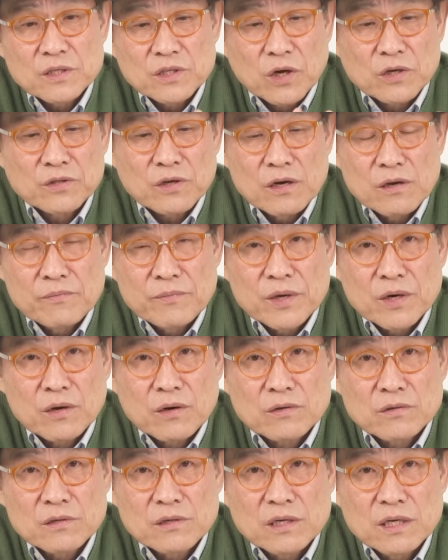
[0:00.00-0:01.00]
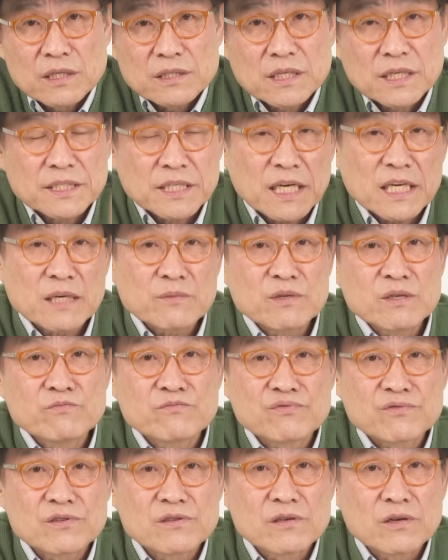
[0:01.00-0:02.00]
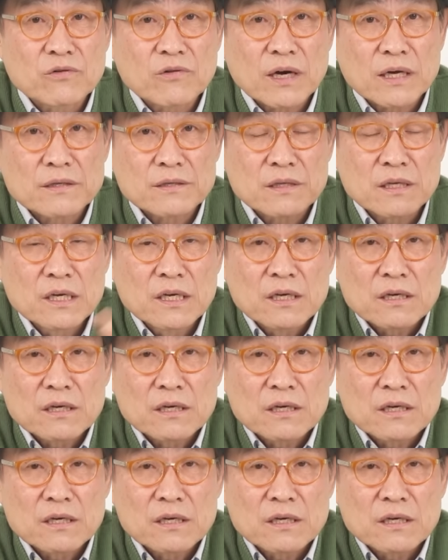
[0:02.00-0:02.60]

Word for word: 8명을 이제 책임을 물으려고 하는